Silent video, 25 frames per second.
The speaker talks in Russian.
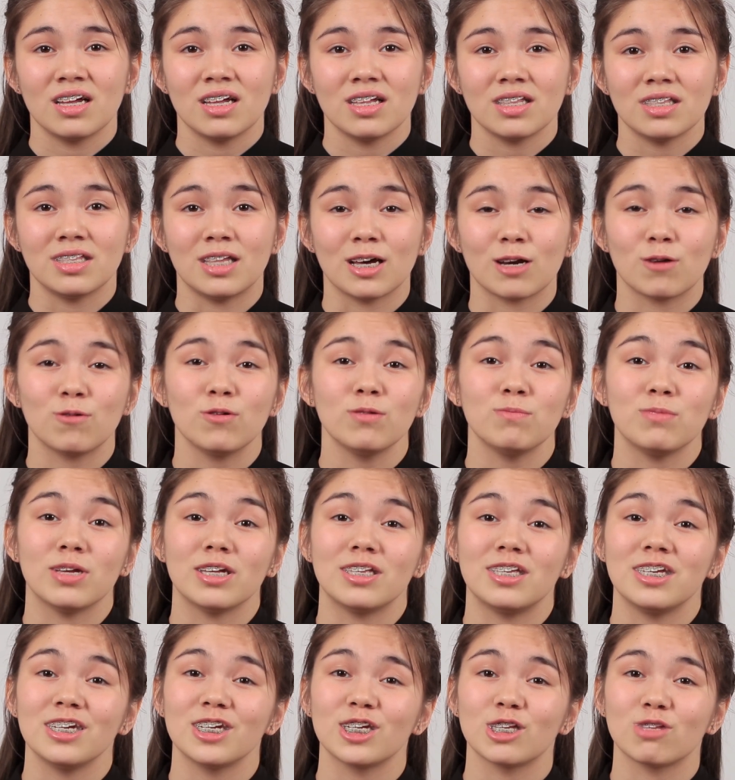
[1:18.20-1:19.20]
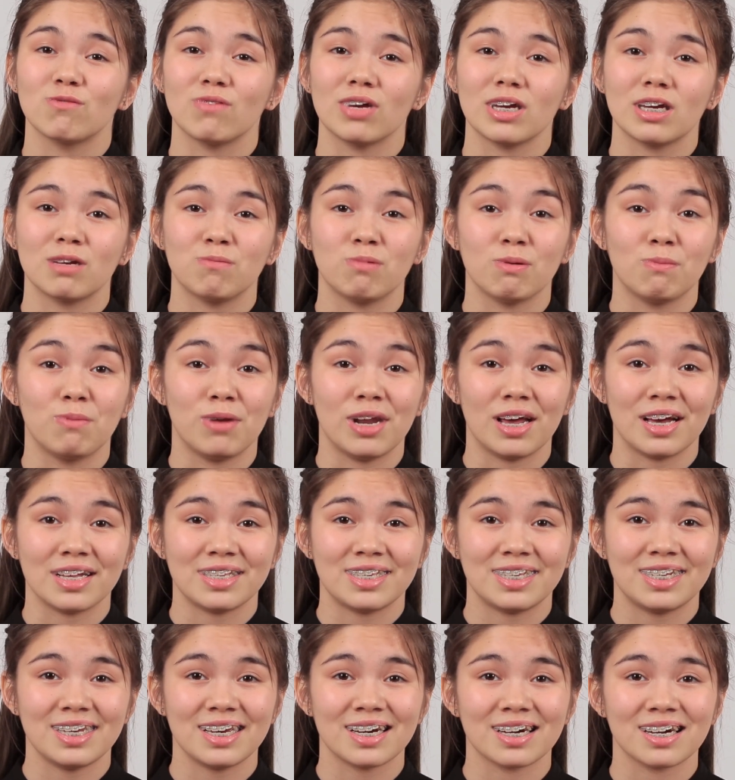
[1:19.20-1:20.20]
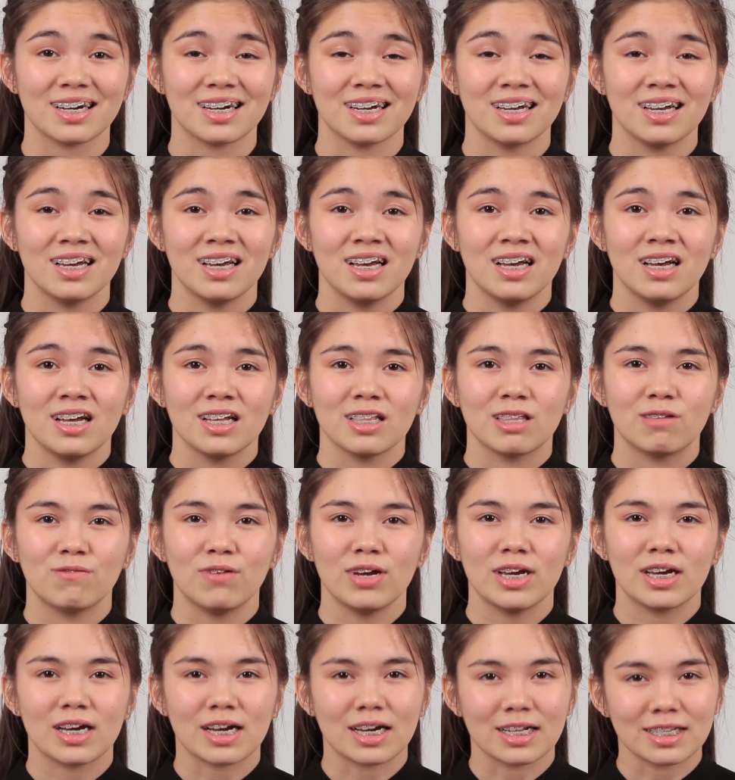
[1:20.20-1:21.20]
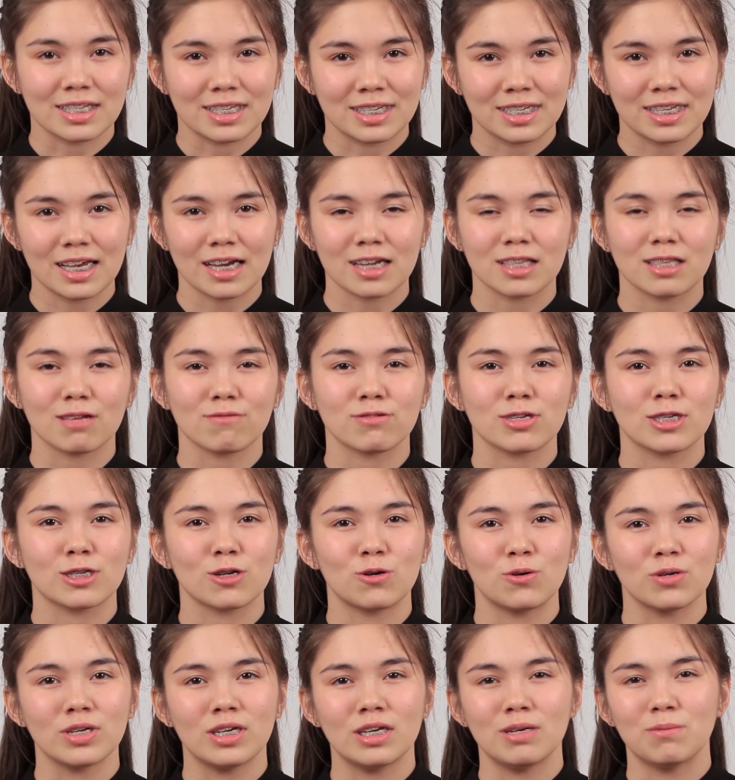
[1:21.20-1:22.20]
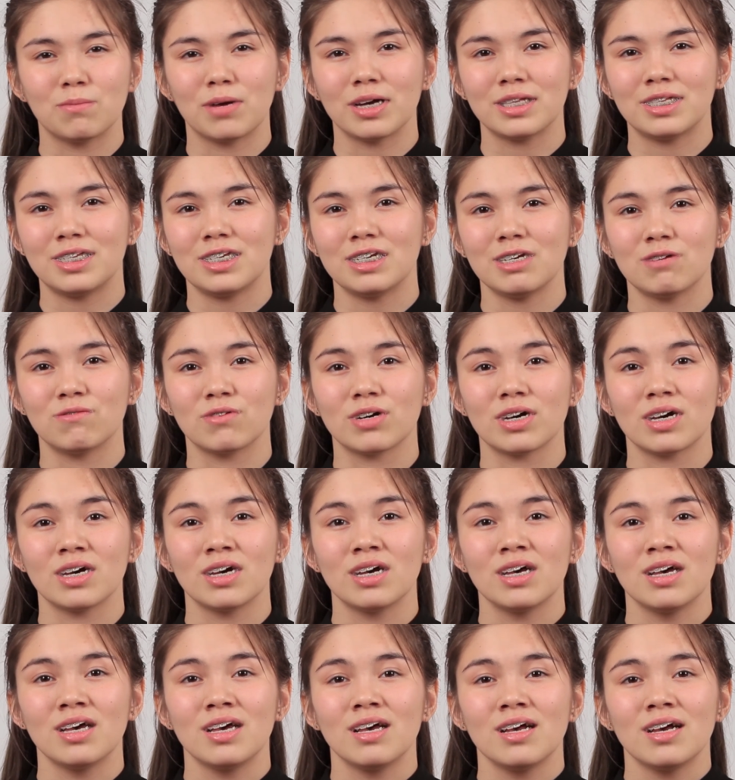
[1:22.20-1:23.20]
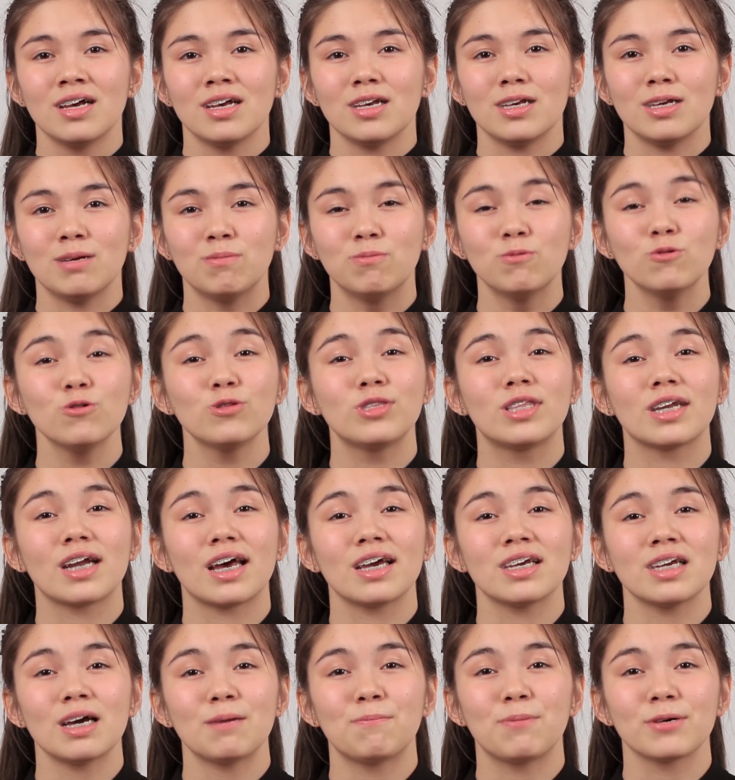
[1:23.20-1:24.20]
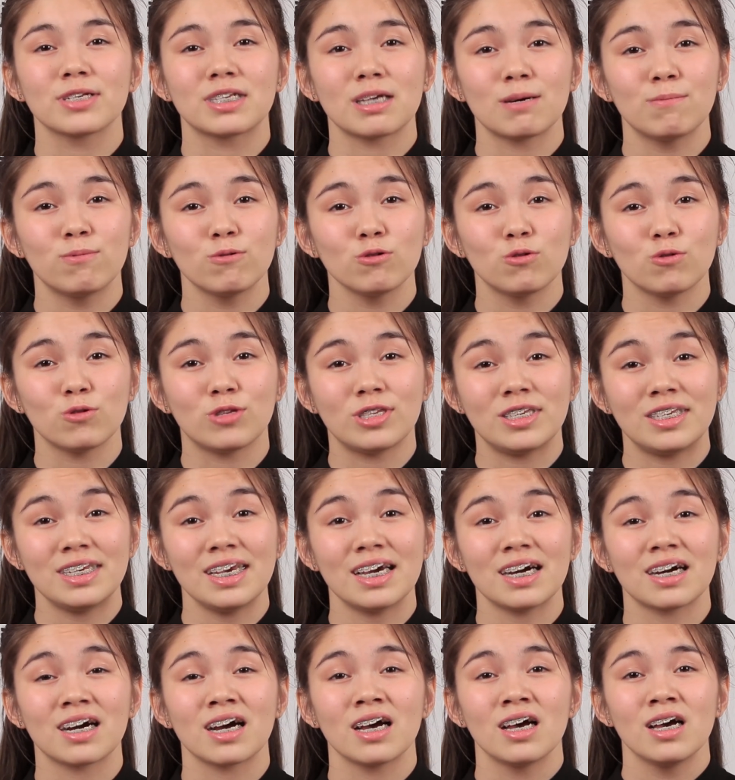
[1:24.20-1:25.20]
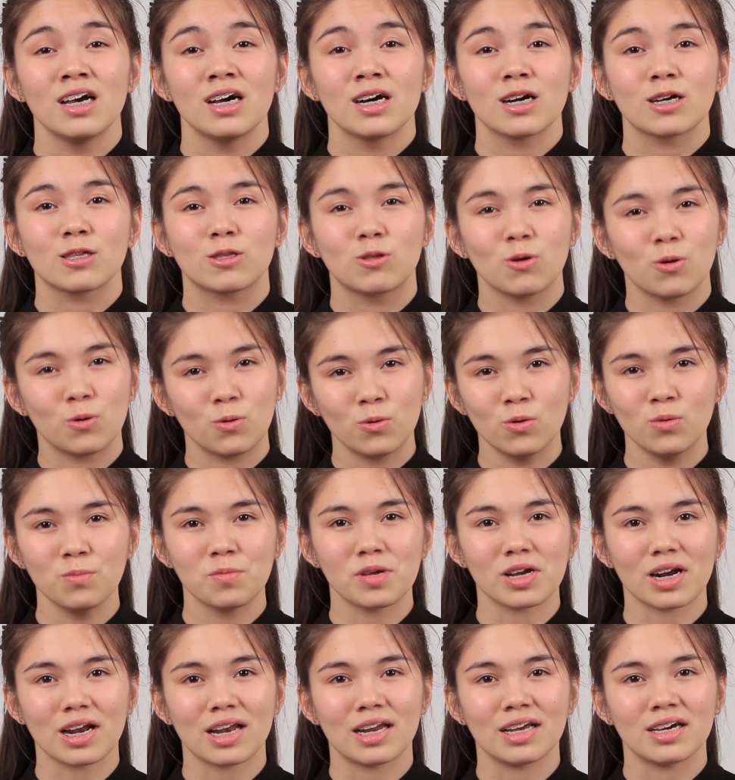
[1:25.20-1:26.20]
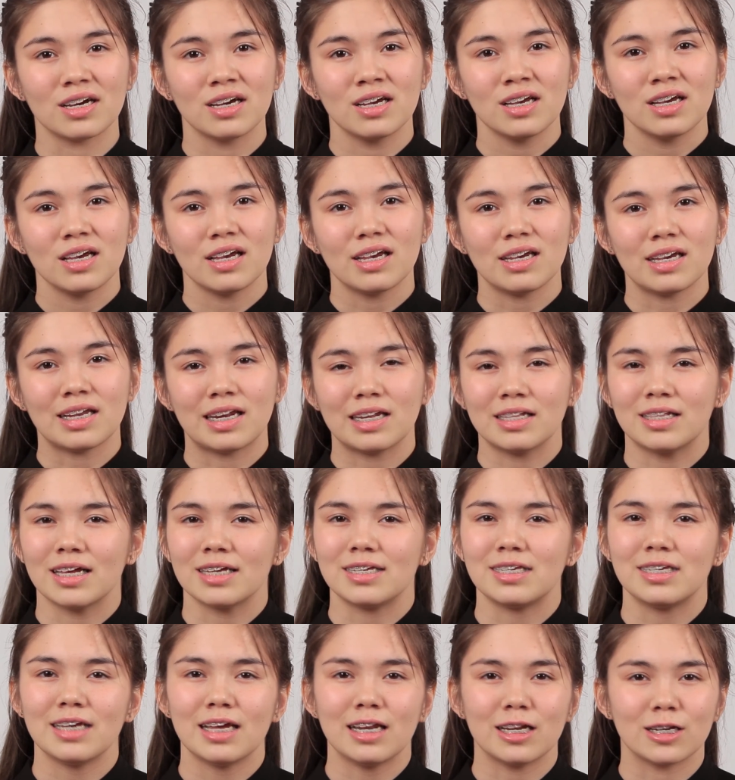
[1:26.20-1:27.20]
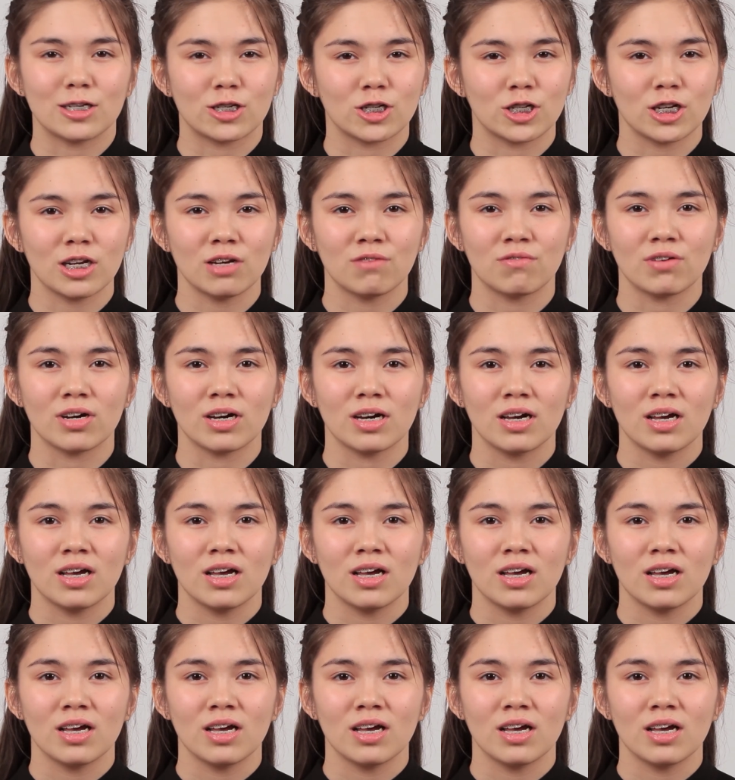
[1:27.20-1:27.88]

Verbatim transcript: Даруй мне тишь твоих библиотек, твоих концертов строгие мотивы. И мудрая я позабуду тех, кто умерли или доселе живы.